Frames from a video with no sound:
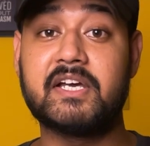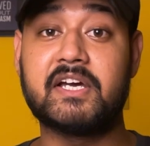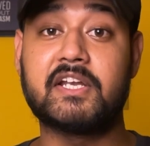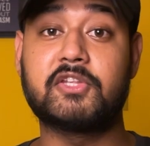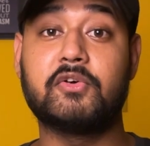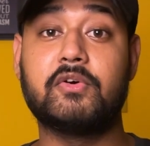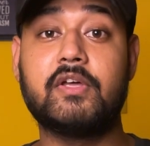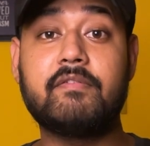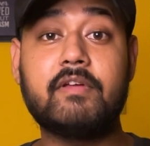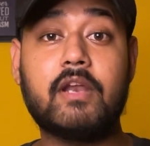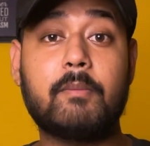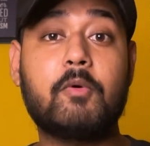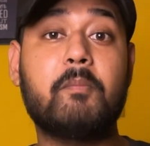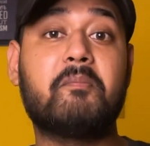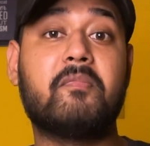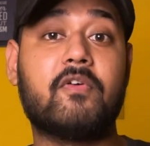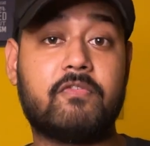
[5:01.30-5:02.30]
करते हो या फिर
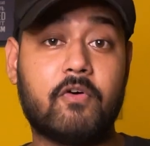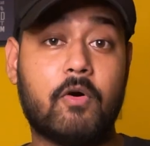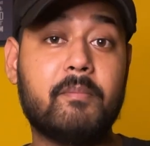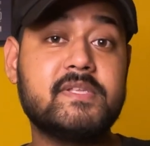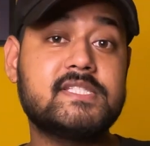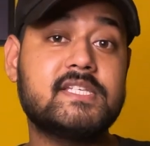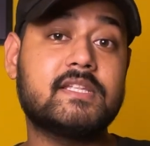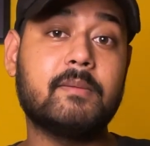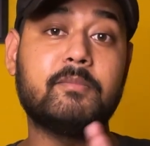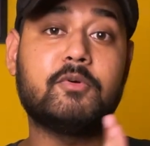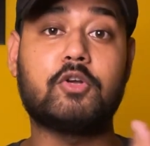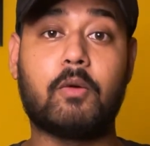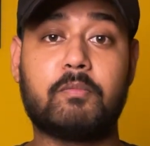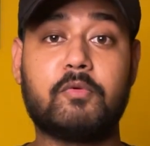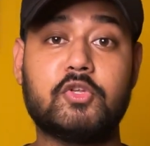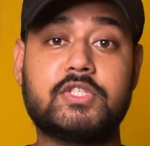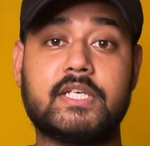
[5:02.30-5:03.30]
आपको परफॉर्मेंस एकदम
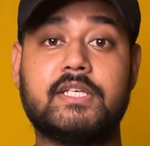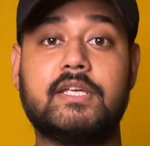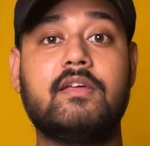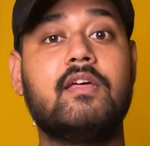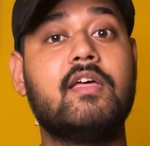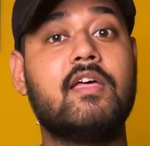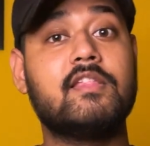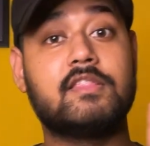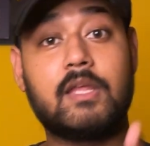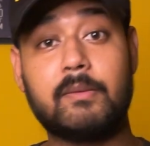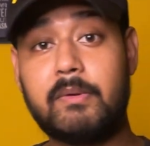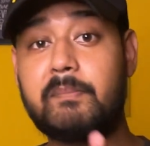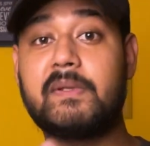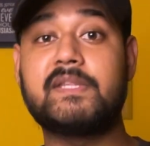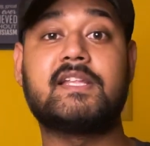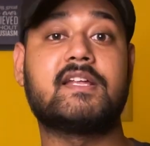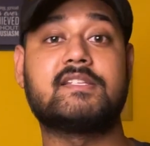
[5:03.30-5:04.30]
टॉप नो चाहिए तभी
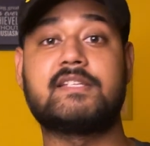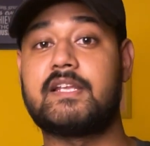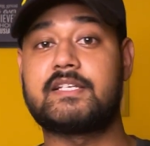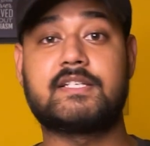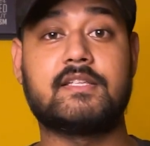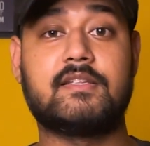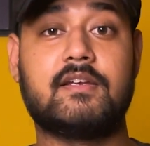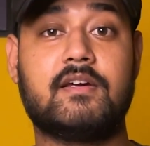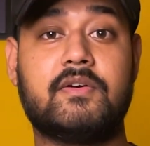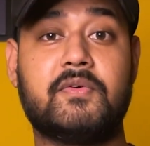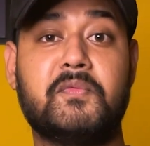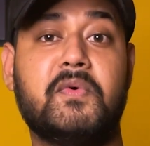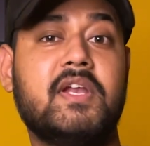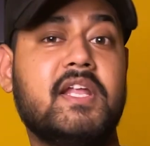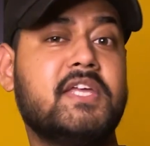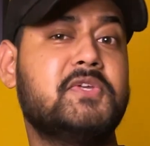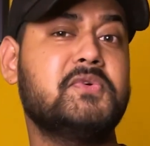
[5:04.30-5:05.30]
पंद्रह हज़ार एक्स्ट्रा देना
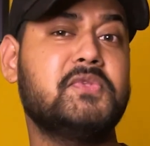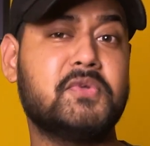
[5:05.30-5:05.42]
वरना क्यों